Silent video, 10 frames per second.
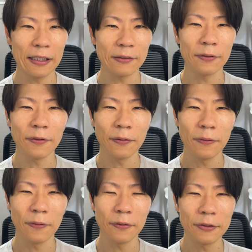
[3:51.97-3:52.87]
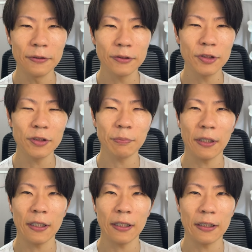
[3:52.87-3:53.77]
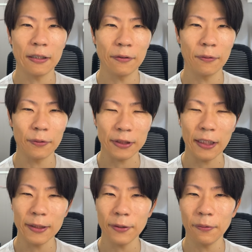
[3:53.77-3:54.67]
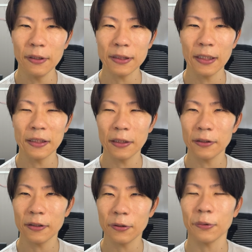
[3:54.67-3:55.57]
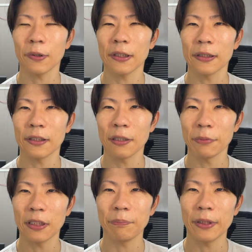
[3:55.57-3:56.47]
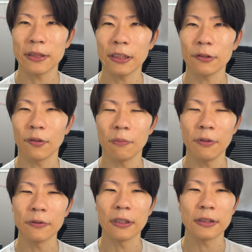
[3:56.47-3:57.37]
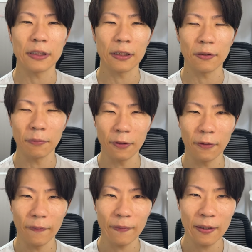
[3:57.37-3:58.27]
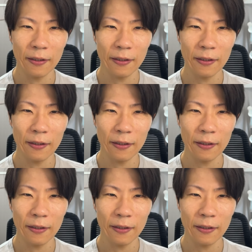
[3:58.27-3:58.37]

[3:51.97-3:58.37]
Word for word: あの、YouTuber を専業にされてる人とかだったらまた別だと思うんですけれども、